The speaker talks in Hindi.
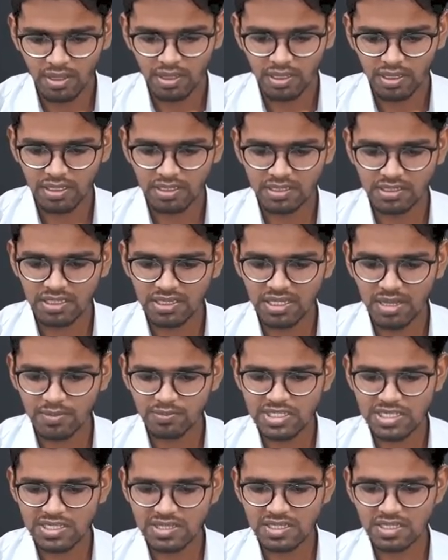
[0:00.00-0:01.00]
इनका नाम
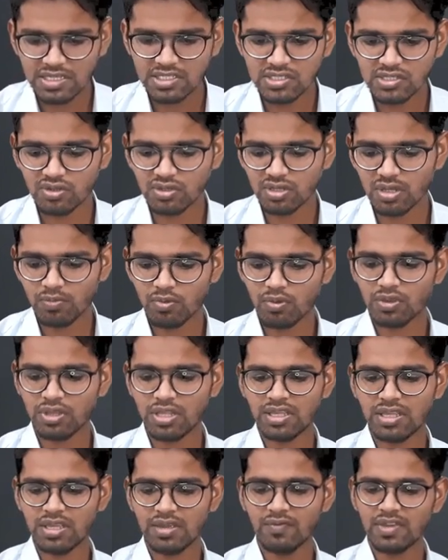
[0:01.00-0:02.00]
जानने की ज़रूरत हमको
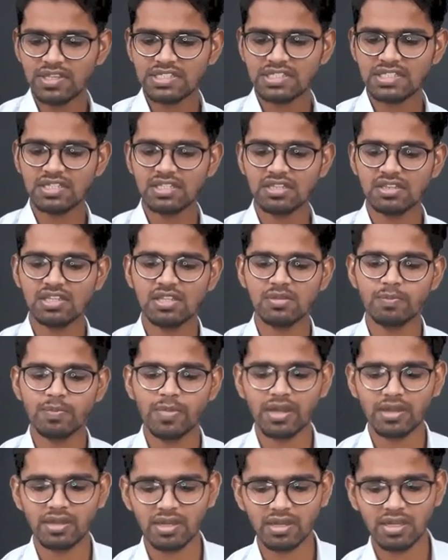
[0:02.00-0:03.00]
नहीं है वैसे ही तीन
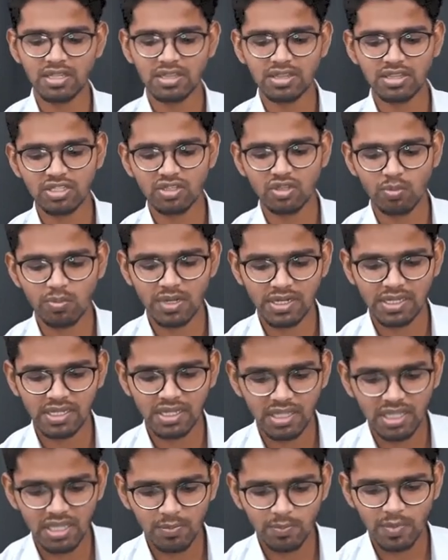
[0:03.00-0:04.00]
पार्टनर हैं तीनों मिलकर
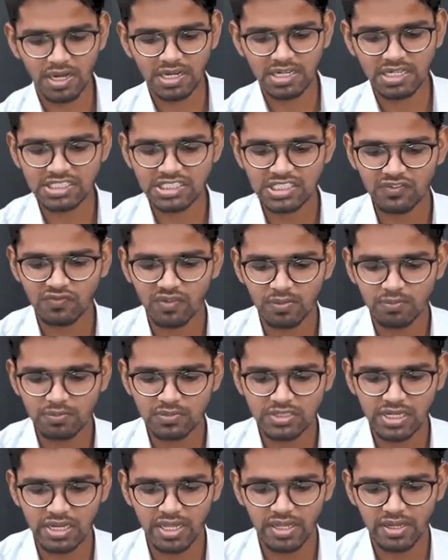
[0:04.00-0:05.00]
एक पार्टनरशिप फर्म
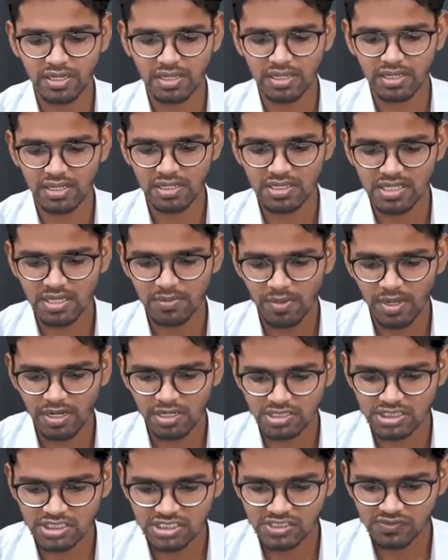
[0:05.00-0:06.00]
चला रहे हैं ये
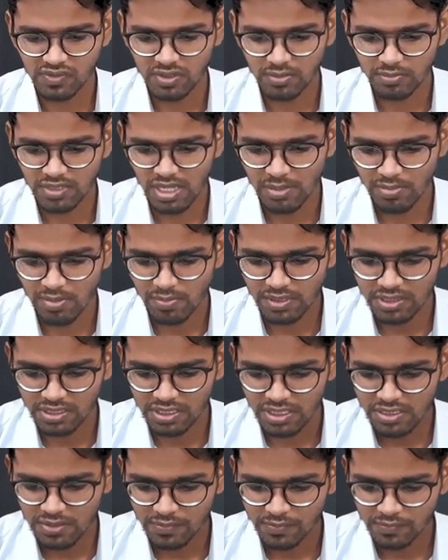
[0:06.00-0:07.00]
पार्टनरशिप फर्म यहाँ पे बन गई